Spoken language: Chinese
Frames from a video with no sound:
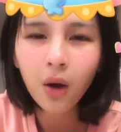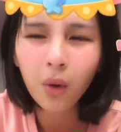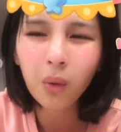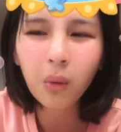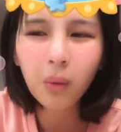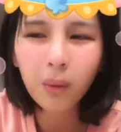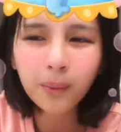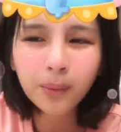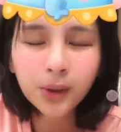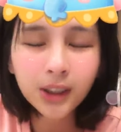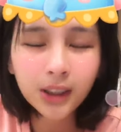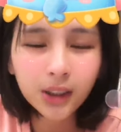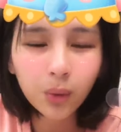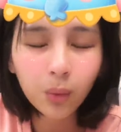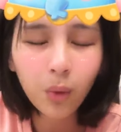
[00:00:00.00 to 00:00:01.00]
我我不
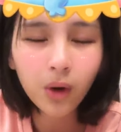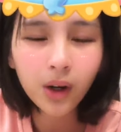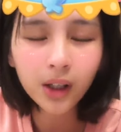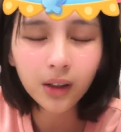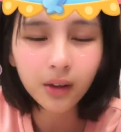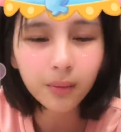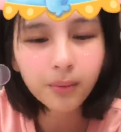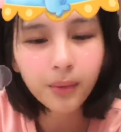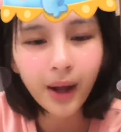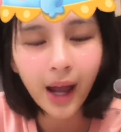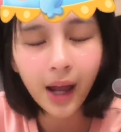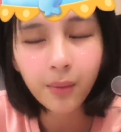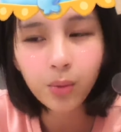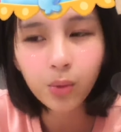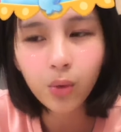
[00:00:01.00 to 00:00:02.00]
喜，我可能
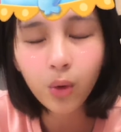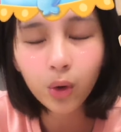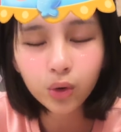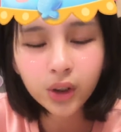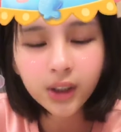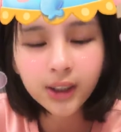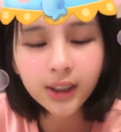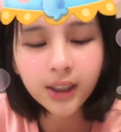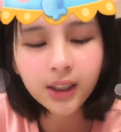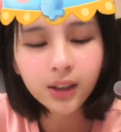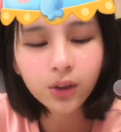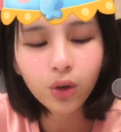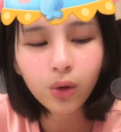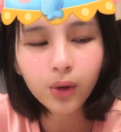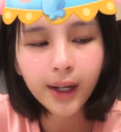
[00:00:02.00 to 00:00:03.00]
还不，我觉得这件事
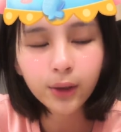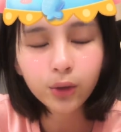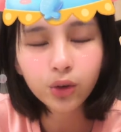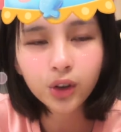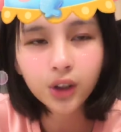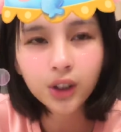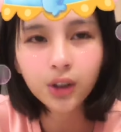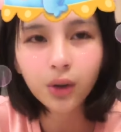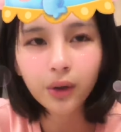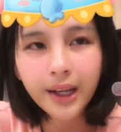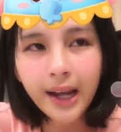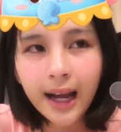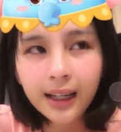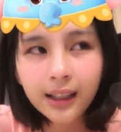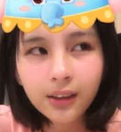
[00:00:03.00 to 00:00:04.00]
对我来说是有
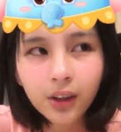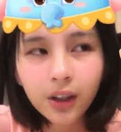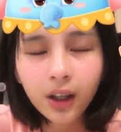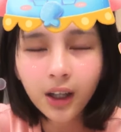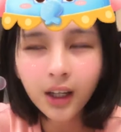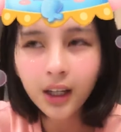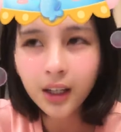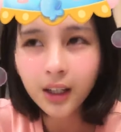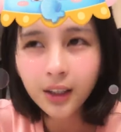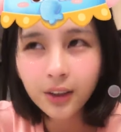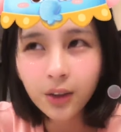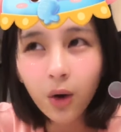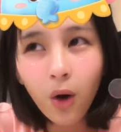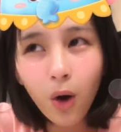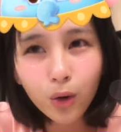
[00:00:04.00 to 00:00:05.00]
压，呃，
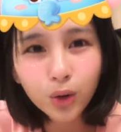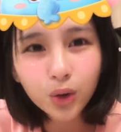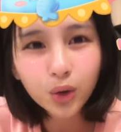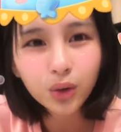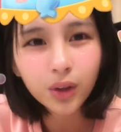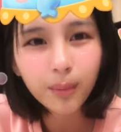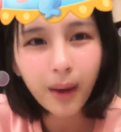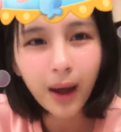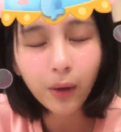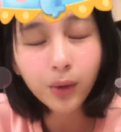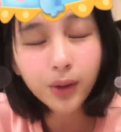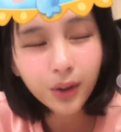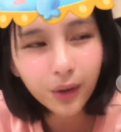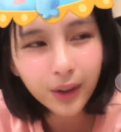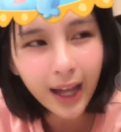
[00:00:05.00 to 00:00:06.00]
有恐惧的吧，或
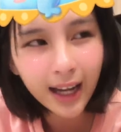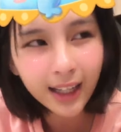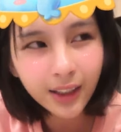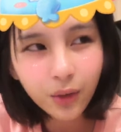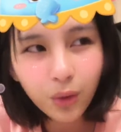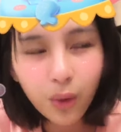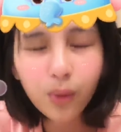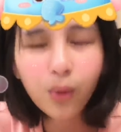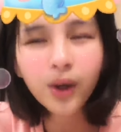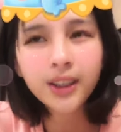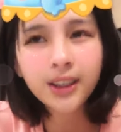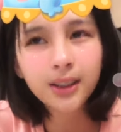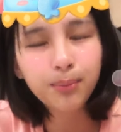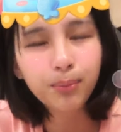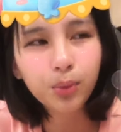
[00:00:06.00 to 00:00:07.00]
者有压力，因为我会
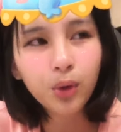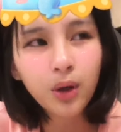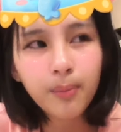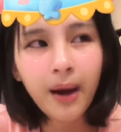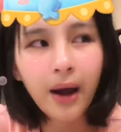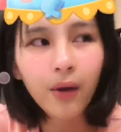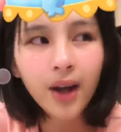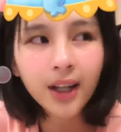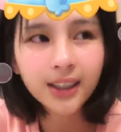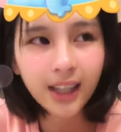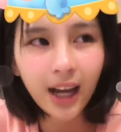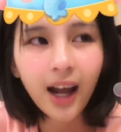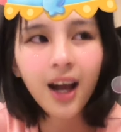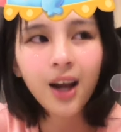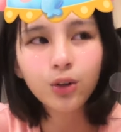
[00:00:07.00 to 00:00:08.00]
不会把话
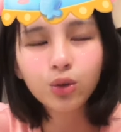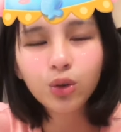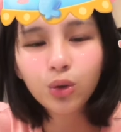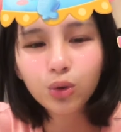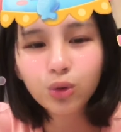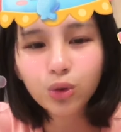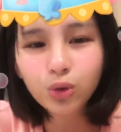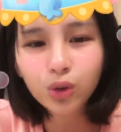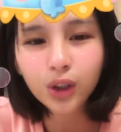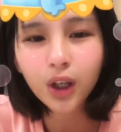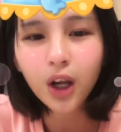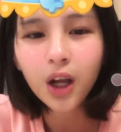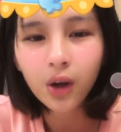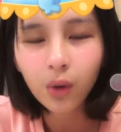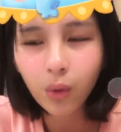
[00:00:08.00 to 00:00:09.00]
讲好，所以我就觉得
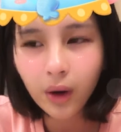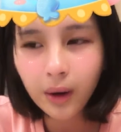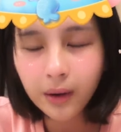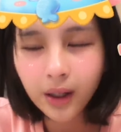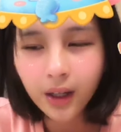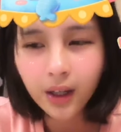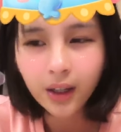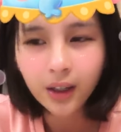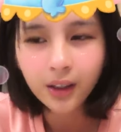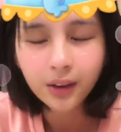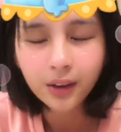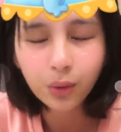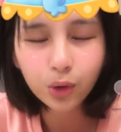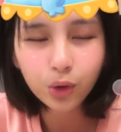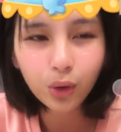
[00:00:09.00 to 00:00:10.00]
我会，
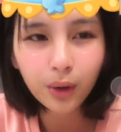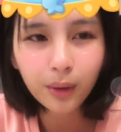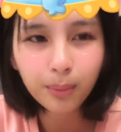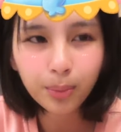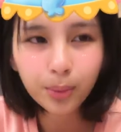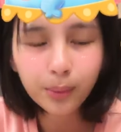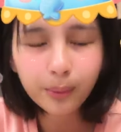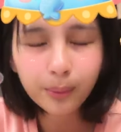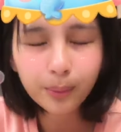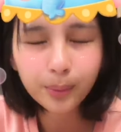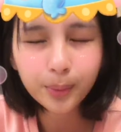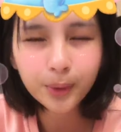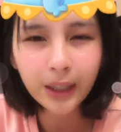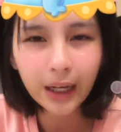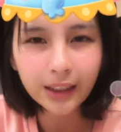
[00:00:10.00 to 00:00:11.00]
我就会不
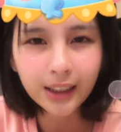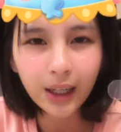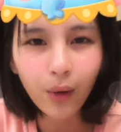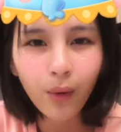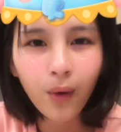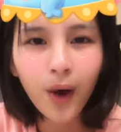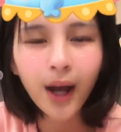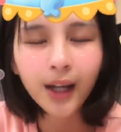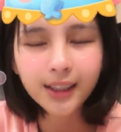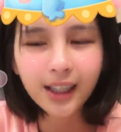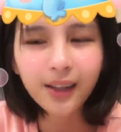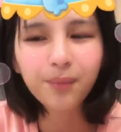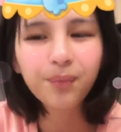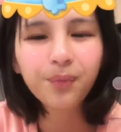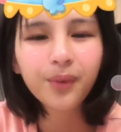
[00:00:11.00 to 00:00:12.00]
不想讲话这
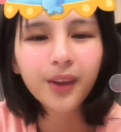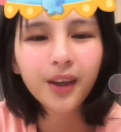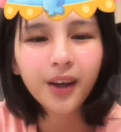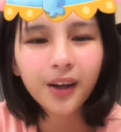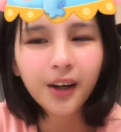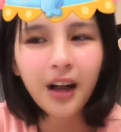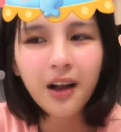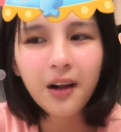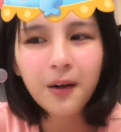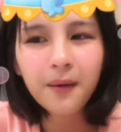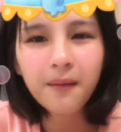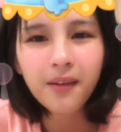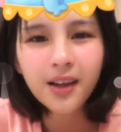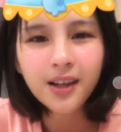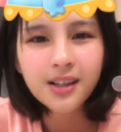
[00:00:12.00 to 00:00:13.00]
样，然后
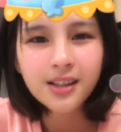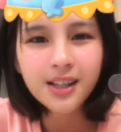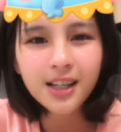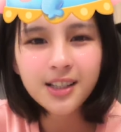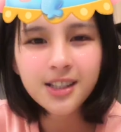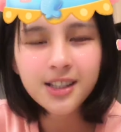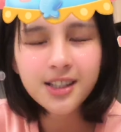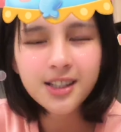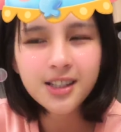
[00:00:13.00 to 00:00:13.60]
但是。